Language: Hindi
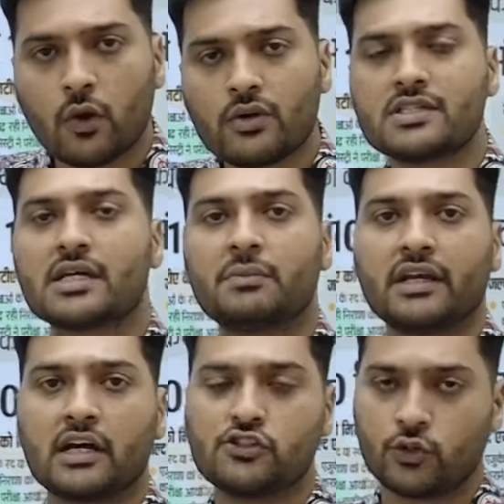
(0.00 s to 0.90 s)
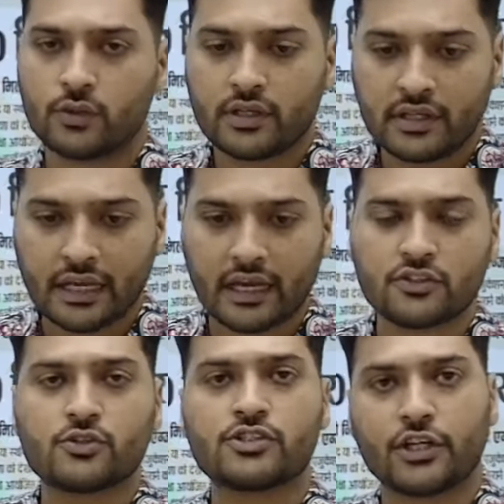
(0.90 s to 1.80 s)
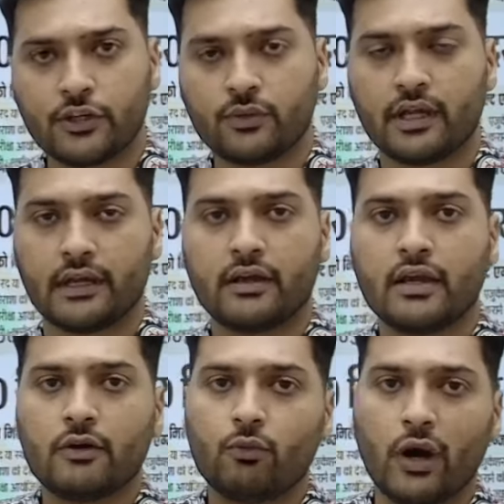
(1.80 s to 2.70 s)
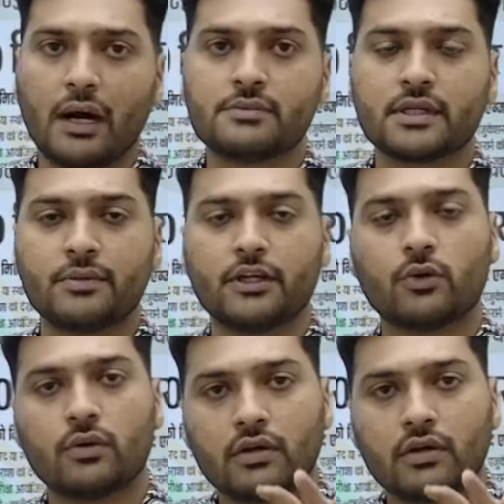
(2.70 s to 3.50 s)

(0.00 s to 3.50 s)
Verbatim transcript: उन सभी का जो नया जो शेड्यूल है वो आप सभी को